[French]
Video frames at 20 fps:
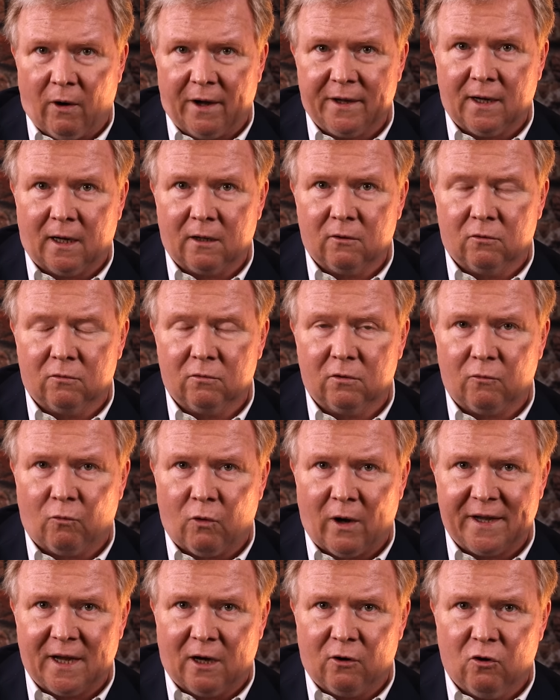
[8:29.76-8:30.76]
Royal,
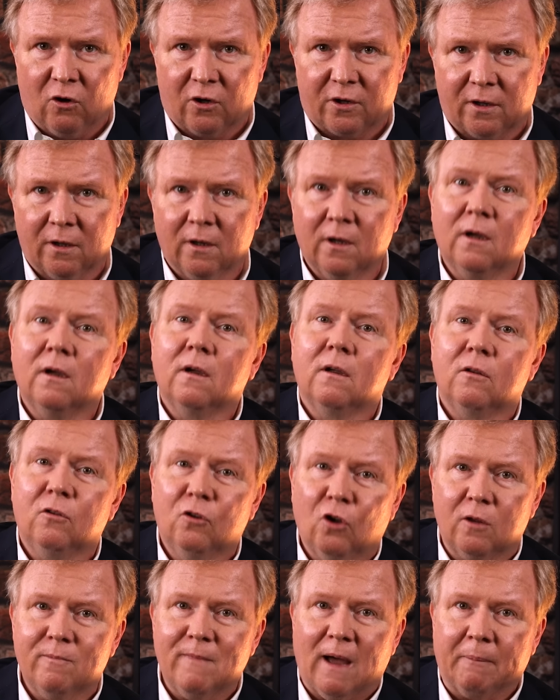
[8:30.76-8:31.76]
Royal Oak
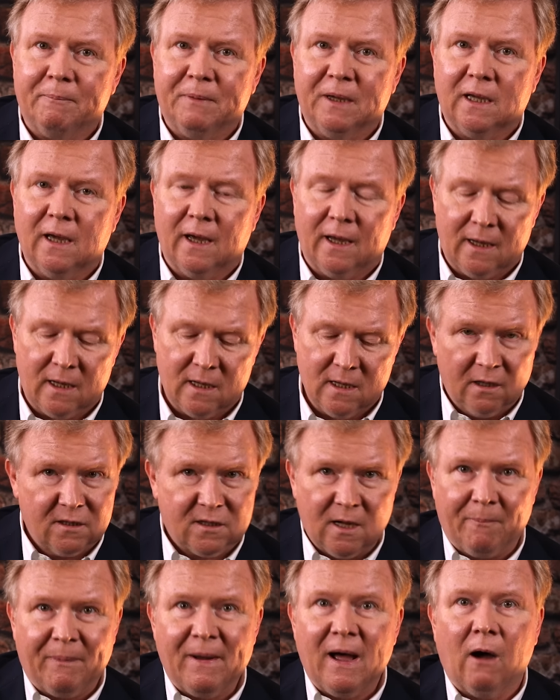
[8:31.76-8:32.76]
d'Odmar Piguet, et
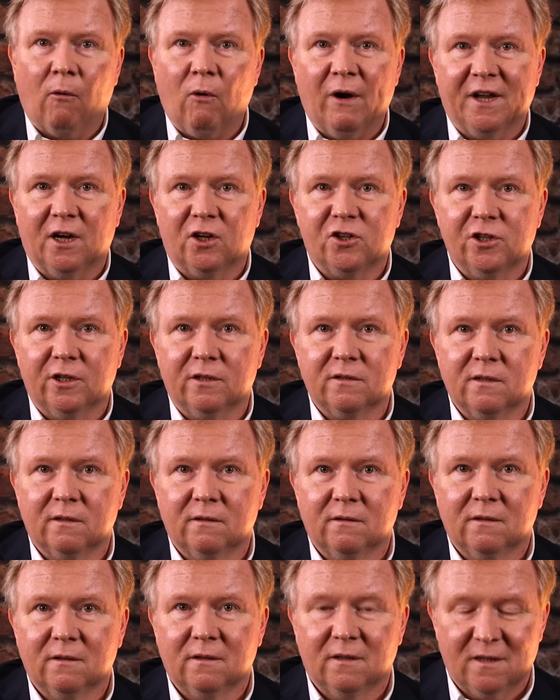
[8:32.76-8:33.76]
c'est pas un Royal Cheese
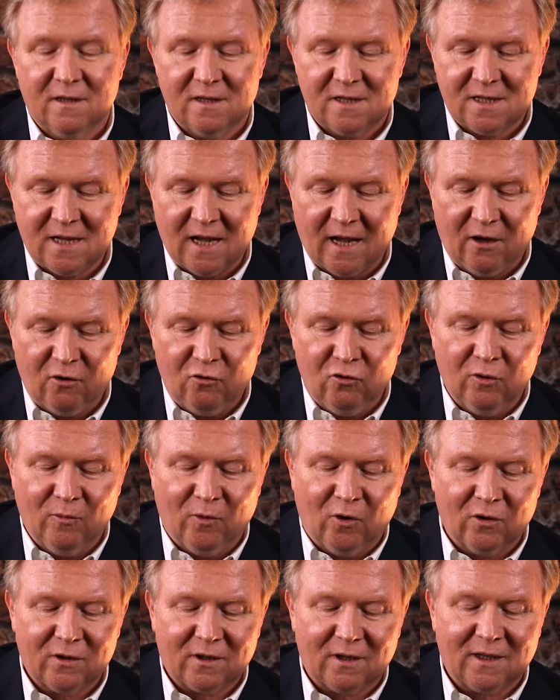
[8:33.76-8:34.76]
c'est
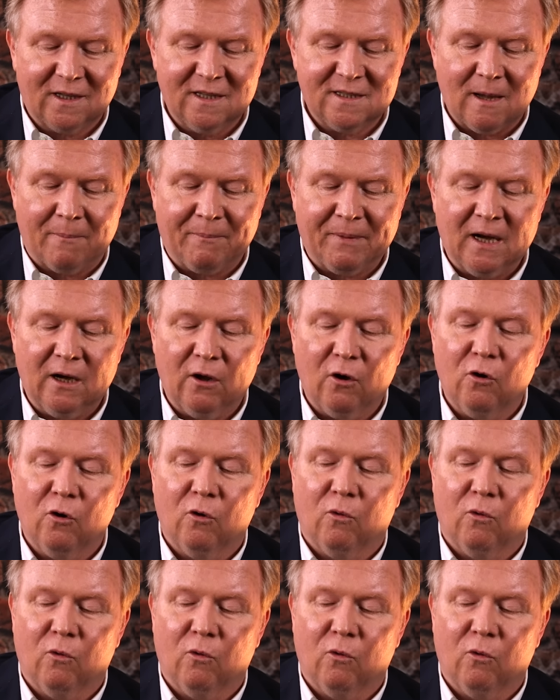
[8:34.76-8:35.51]
une montre qui s'appelle